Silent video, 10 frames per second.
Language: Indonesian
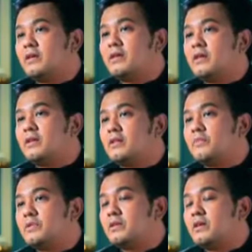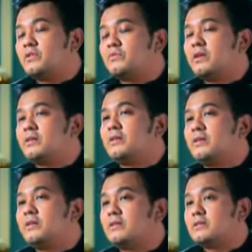yang lain-lain tapi tergantung dari
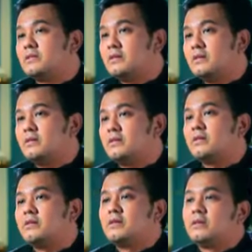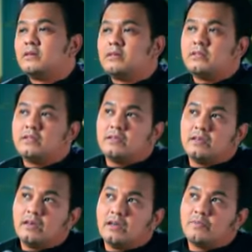diri kita sendiri
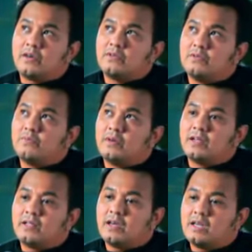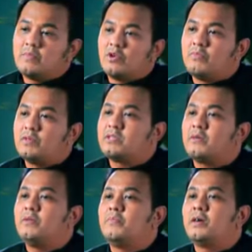intinya almarhum mengatakan bahwa masa
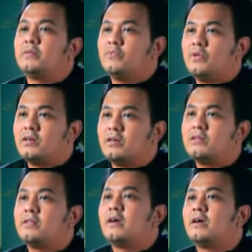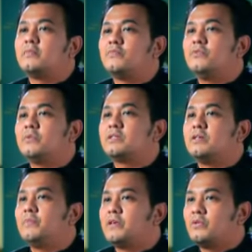depanmu ada di tanganmu masa
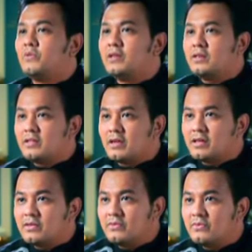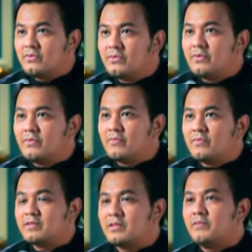depanku ada di tanganku
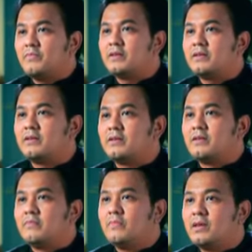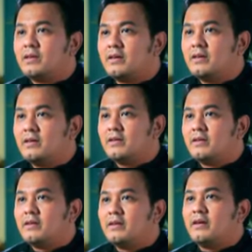masa depan mereka
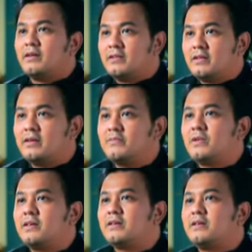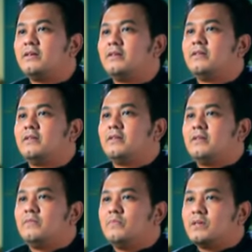ada di tangan mereka
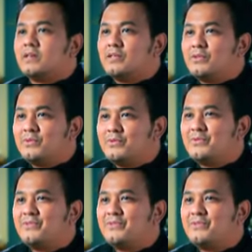begitu